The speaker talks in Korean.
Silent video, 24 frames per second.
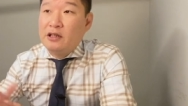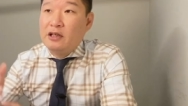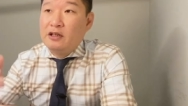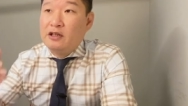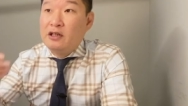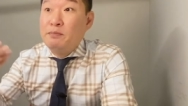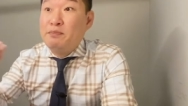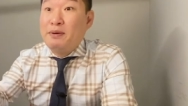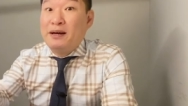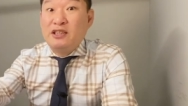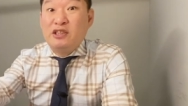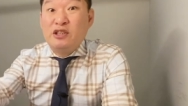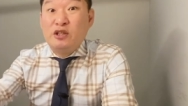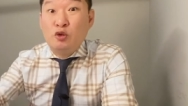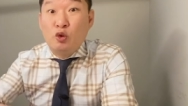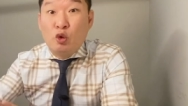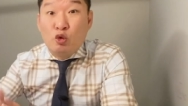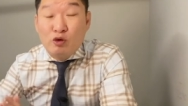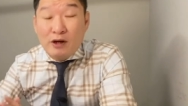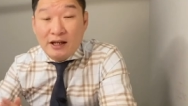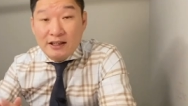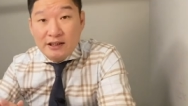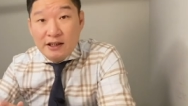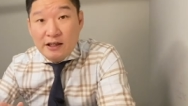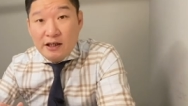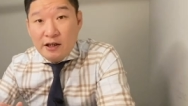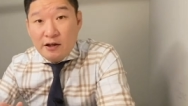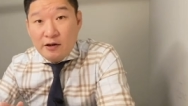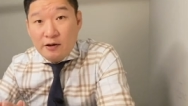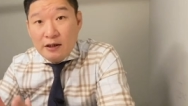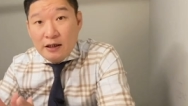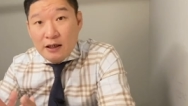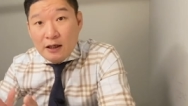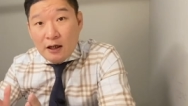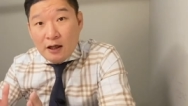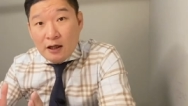디파짓을 요구하잖아요.
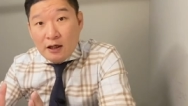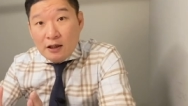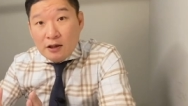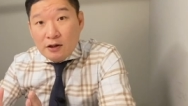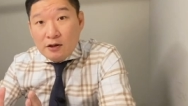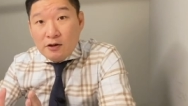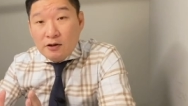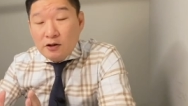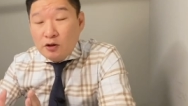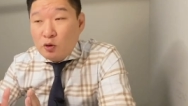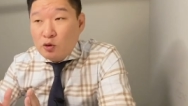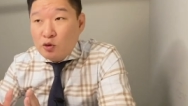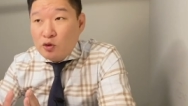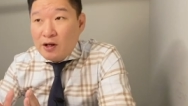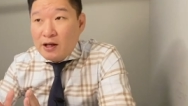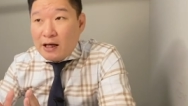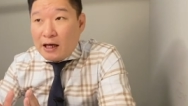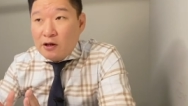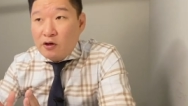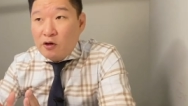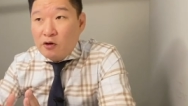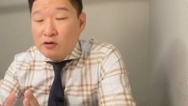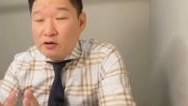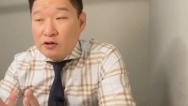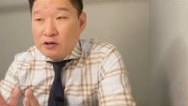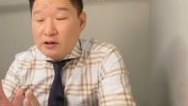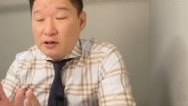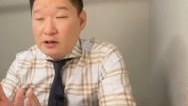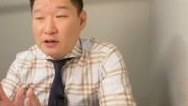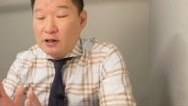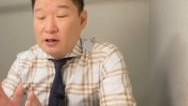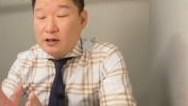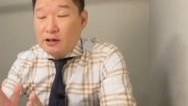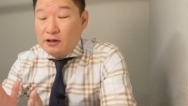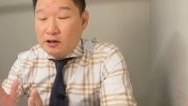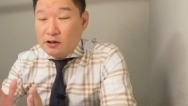그 정도의 가격을
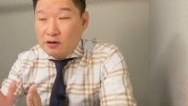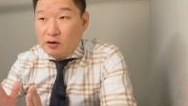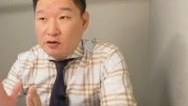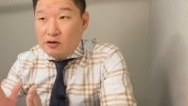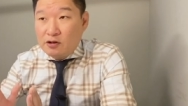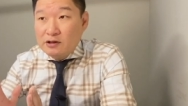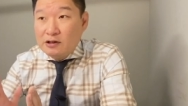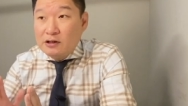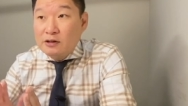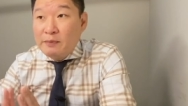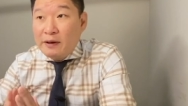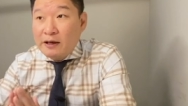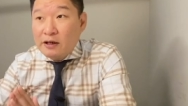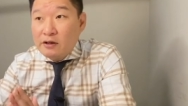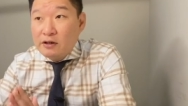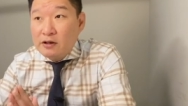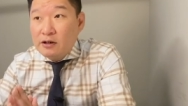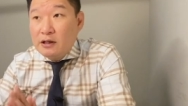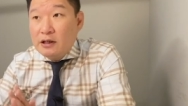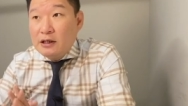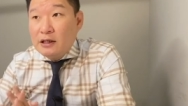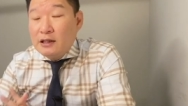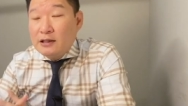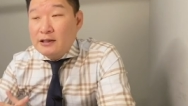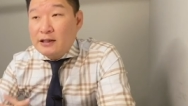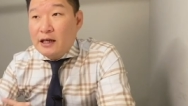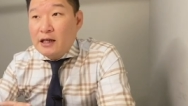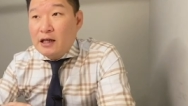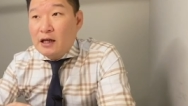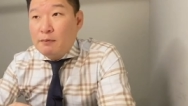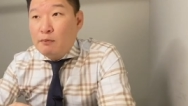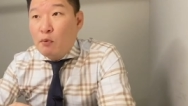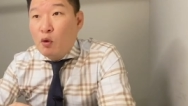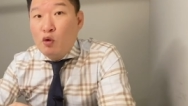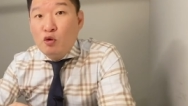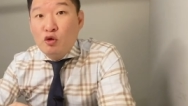아, 이제 어떤 금액을 자기가
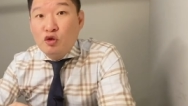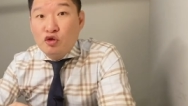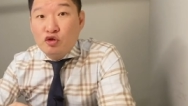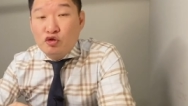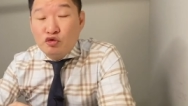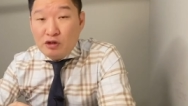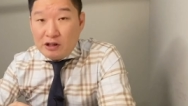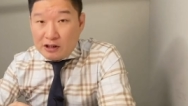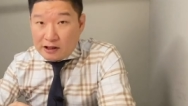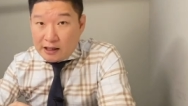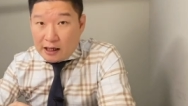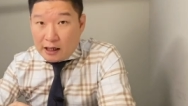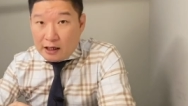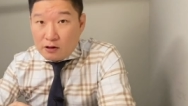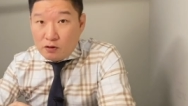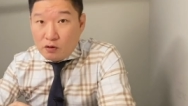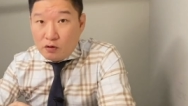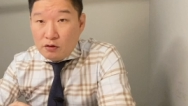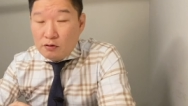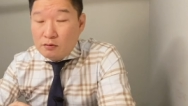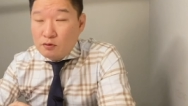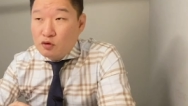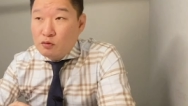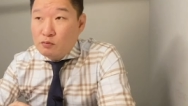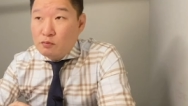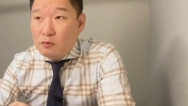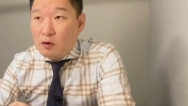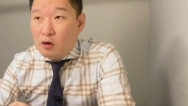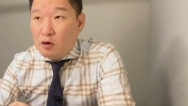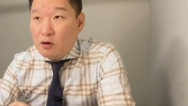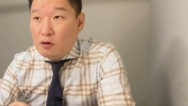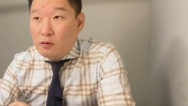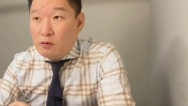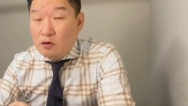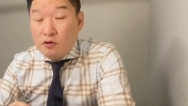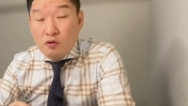모을 수 있다 또는 좀
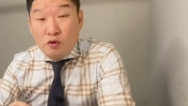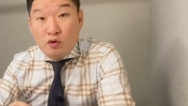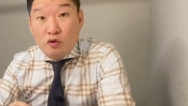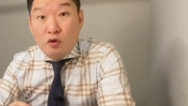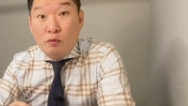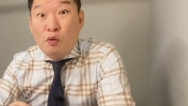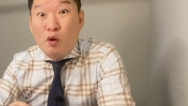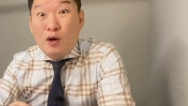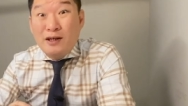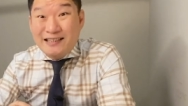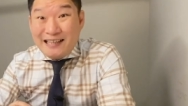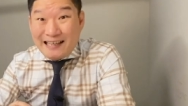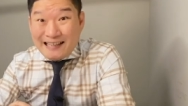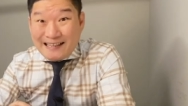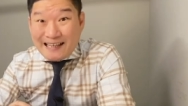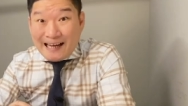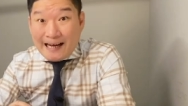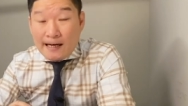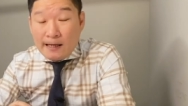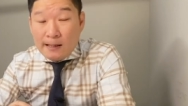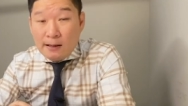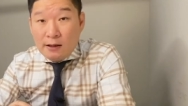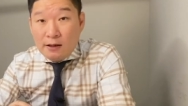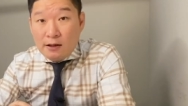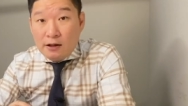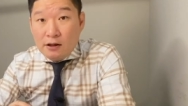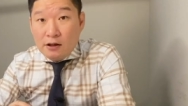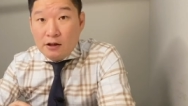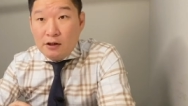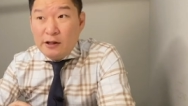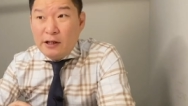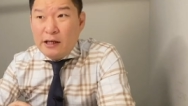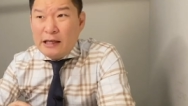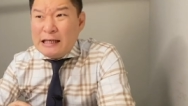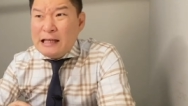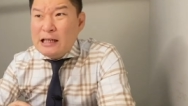어느 정도 모아져 있다.
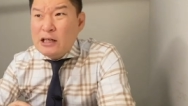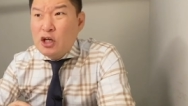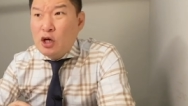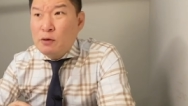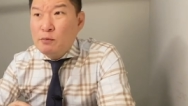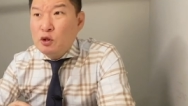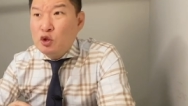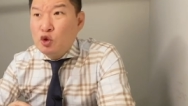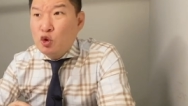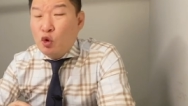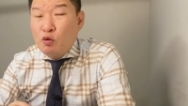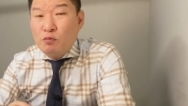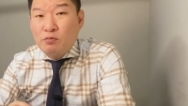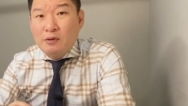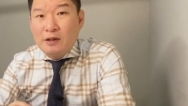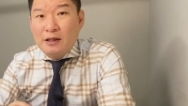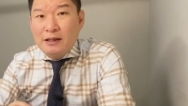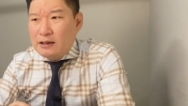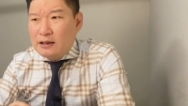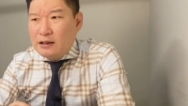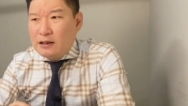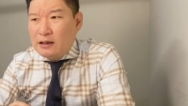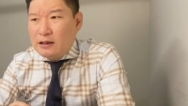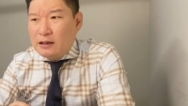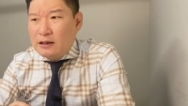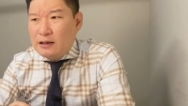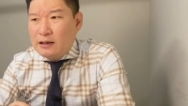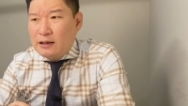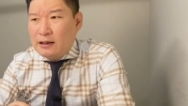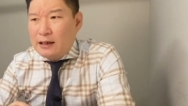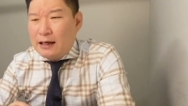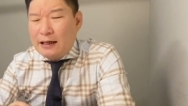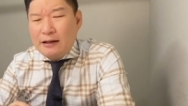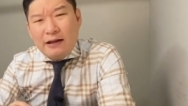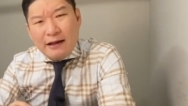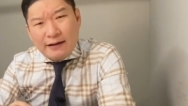근데 인컴은 조금 아,
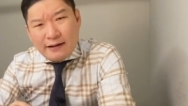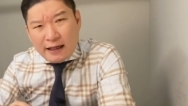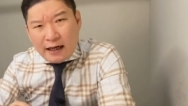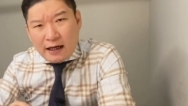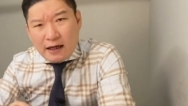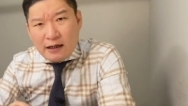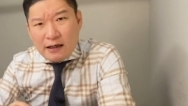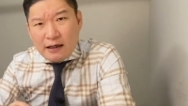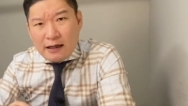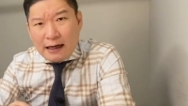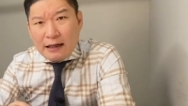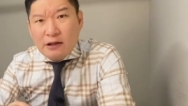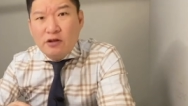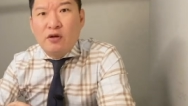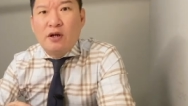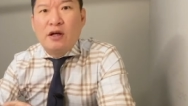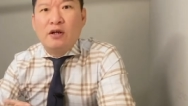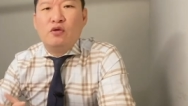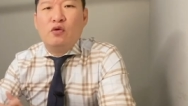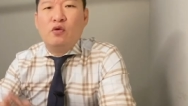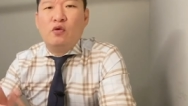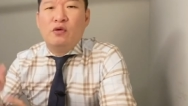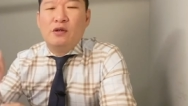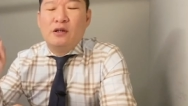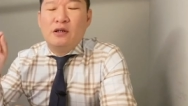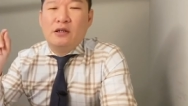안 됐다 하더라도